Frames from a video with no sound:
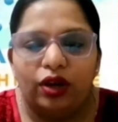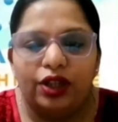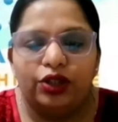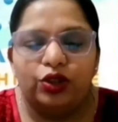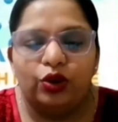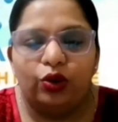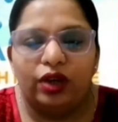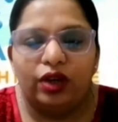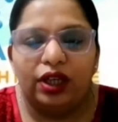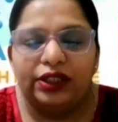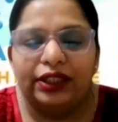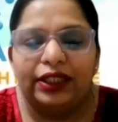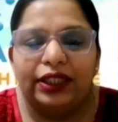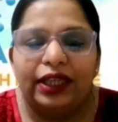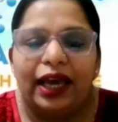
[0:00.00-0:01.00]
नॉलेज तो होना
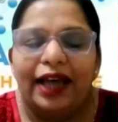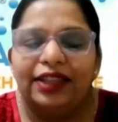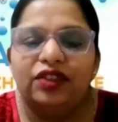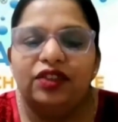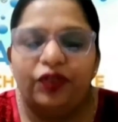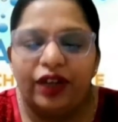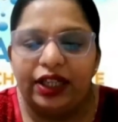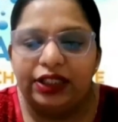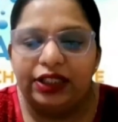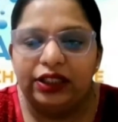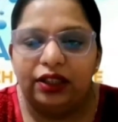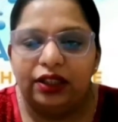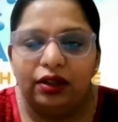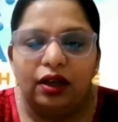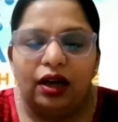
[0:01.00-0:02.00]
चाहिए एज अ
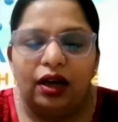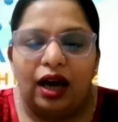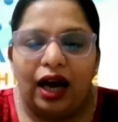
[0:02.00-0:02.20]
फ्रेशर